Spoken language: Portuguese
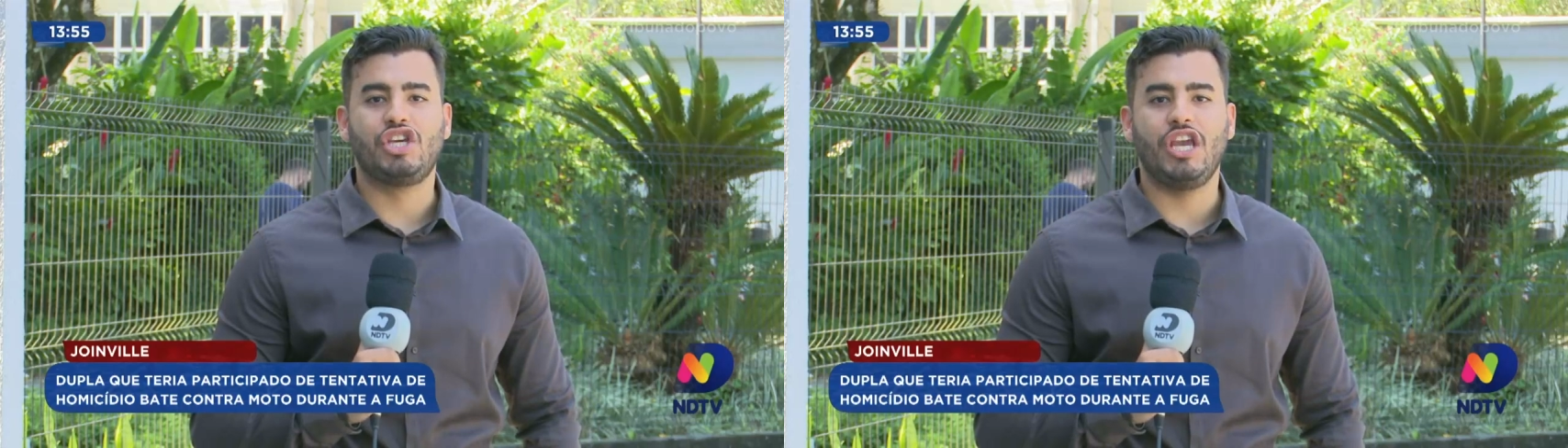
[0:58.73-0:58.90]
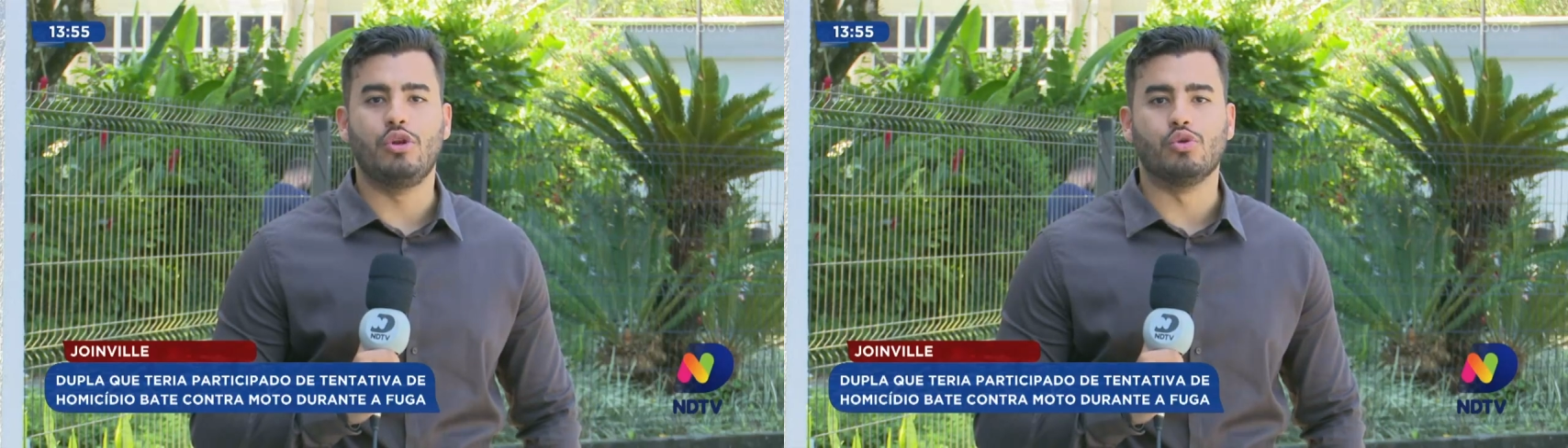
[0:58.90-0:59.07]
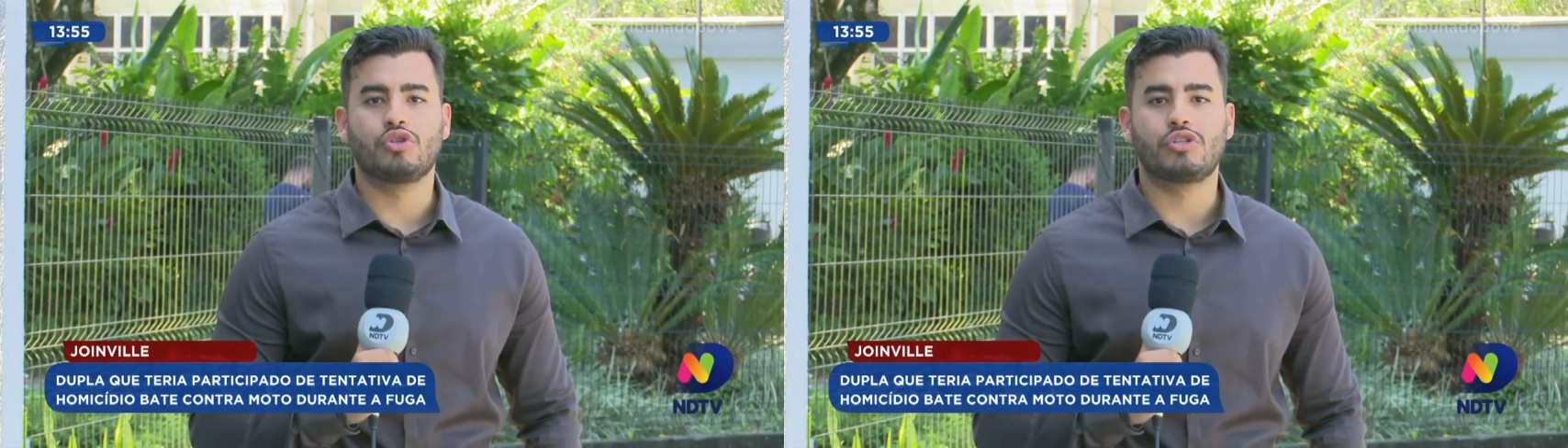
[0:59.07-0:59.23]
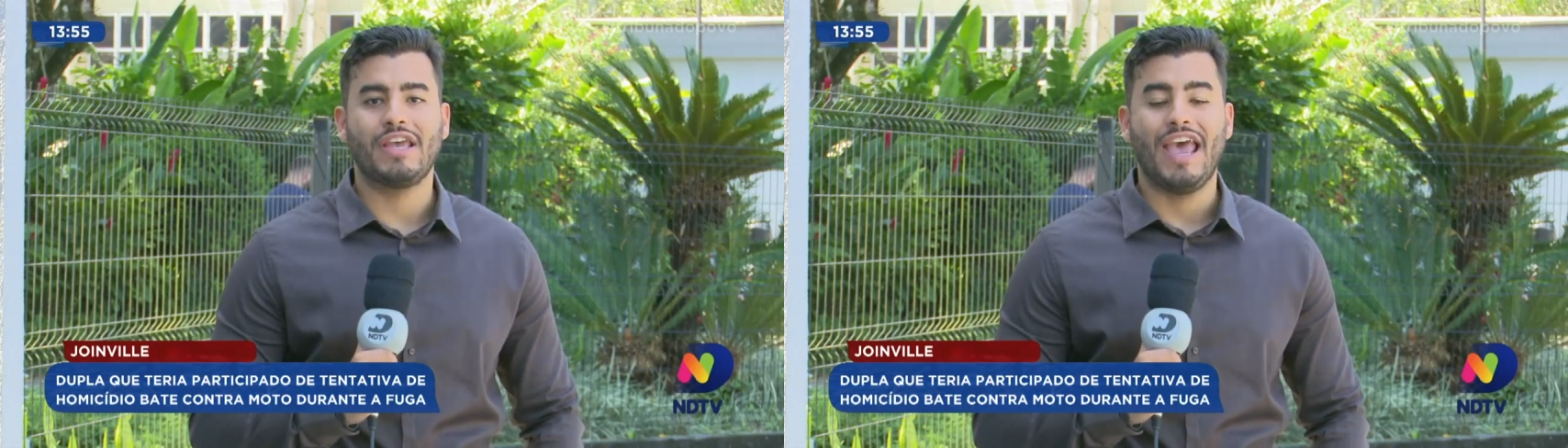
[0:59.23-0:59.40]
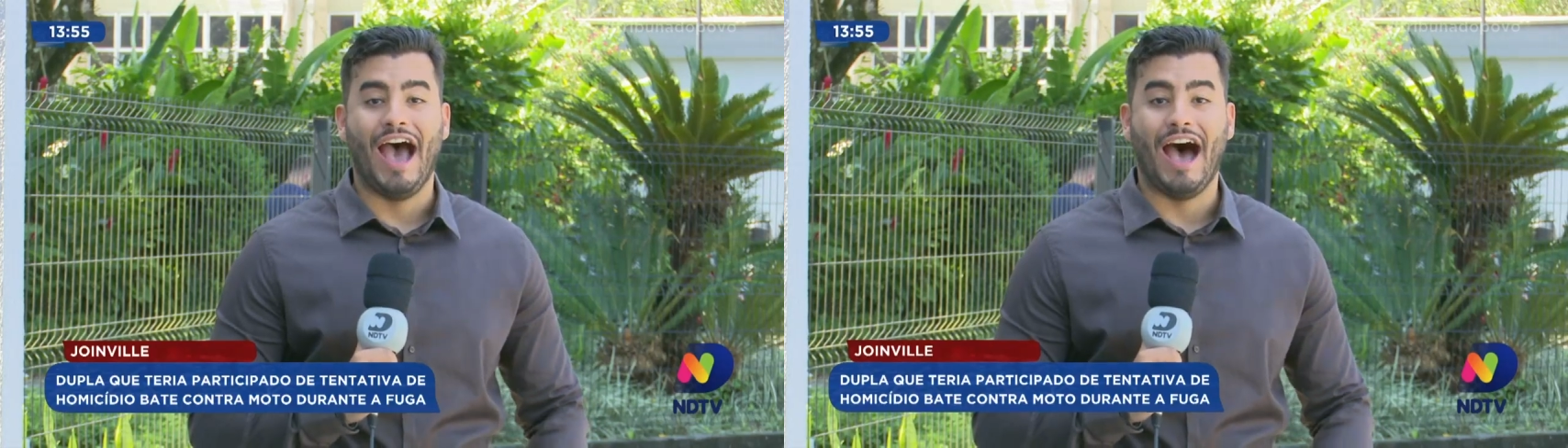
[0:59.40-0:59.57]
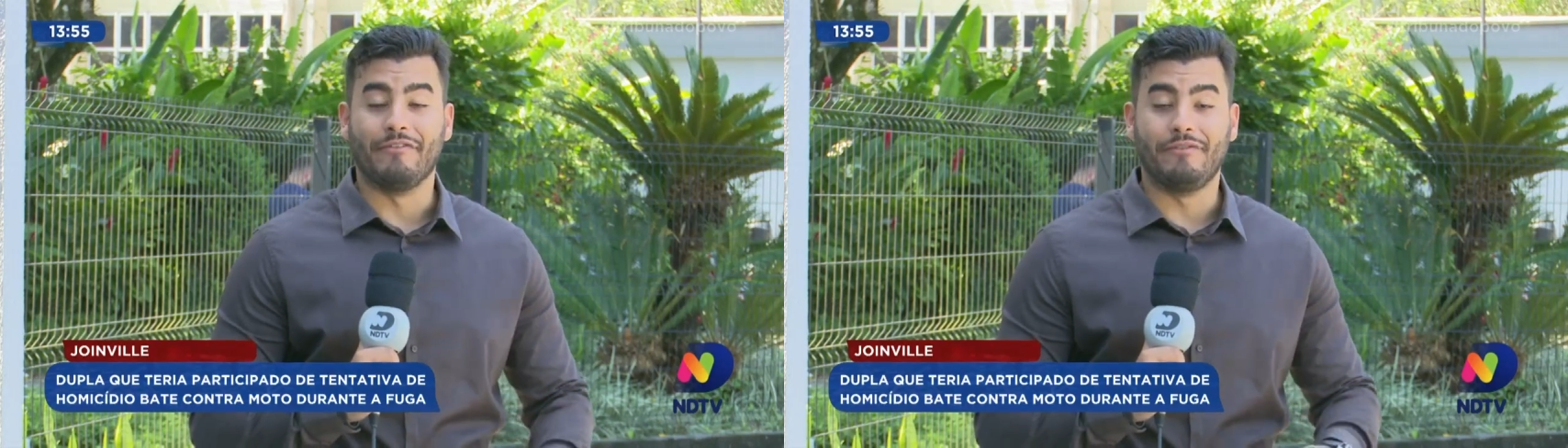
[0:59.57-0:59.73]
a tiros.
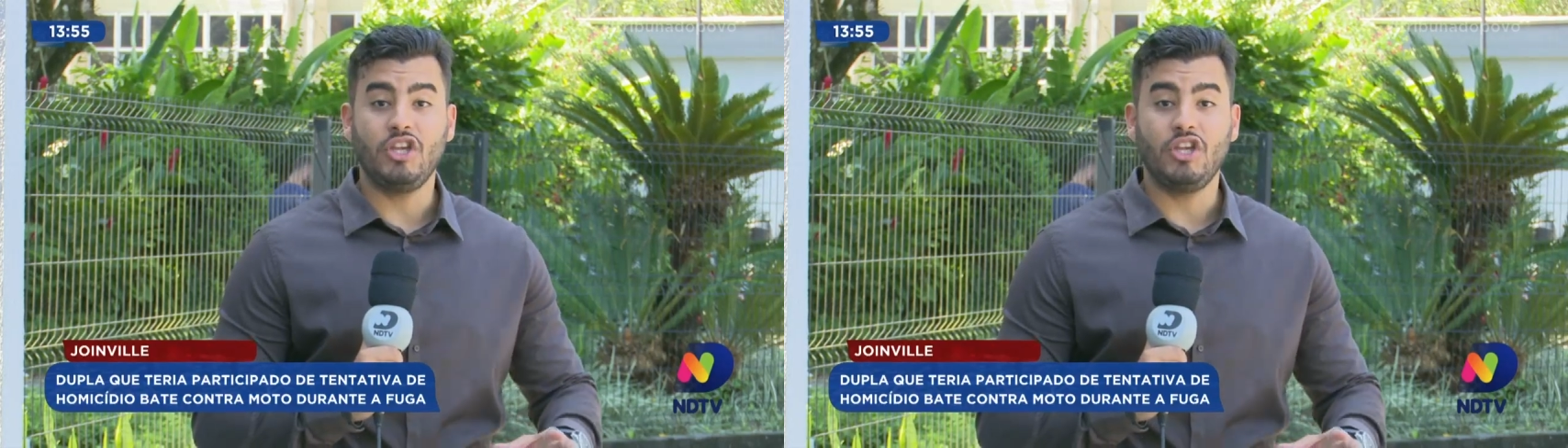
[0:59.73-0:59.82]
A